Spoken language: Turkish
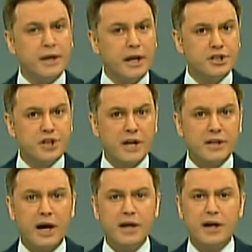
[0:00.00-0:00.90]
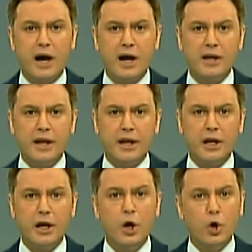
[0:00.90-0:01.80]
Geleceğe dair
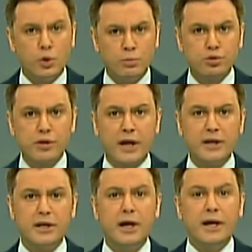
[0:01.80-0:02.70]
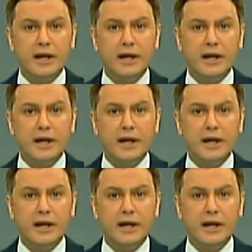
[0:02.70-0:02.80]
hayalleri, umutları,